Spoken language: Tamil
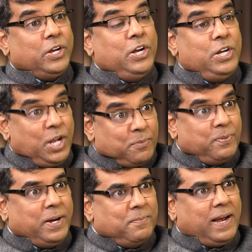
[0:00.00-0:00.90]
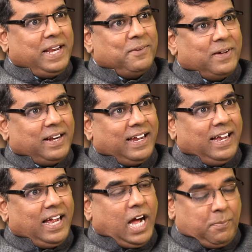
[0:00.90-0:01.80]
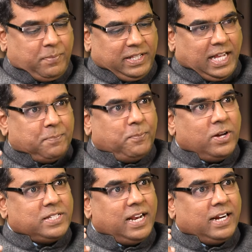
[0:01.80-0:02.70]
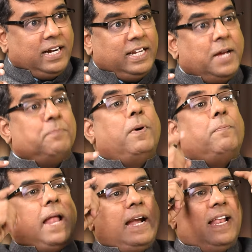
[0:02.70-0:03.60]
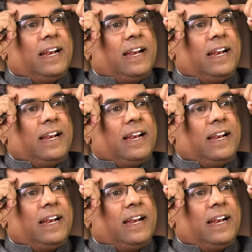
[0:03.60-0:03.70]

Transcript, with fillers: என்ன ப்ரீ பிளானிங் பாருங்கள் அப்போ இந்த அப்போசலர்கள் எப்போ பிளானில்